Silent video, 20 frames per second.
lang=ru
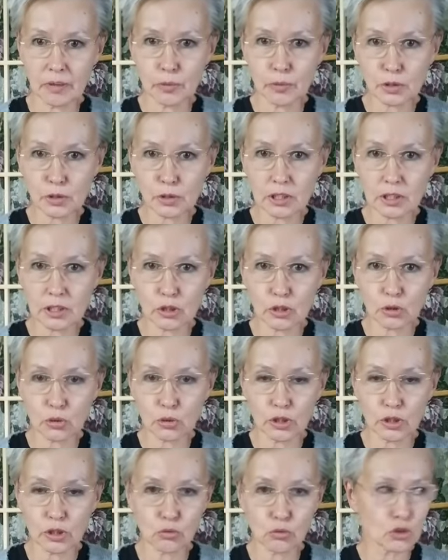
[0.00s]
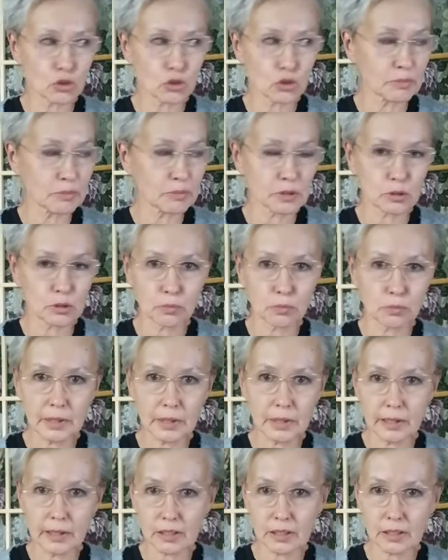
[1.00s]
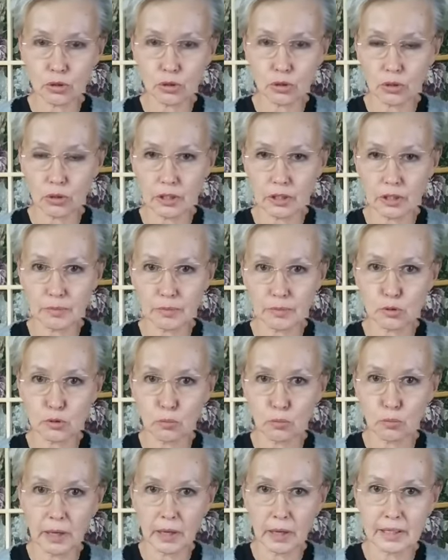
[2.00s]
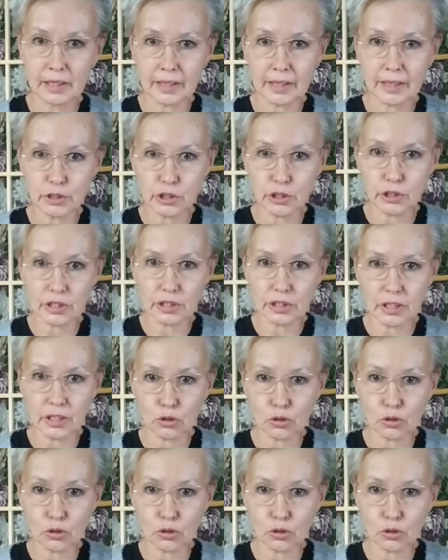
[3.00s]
которые уже поступили, которые поступали раньше и которые,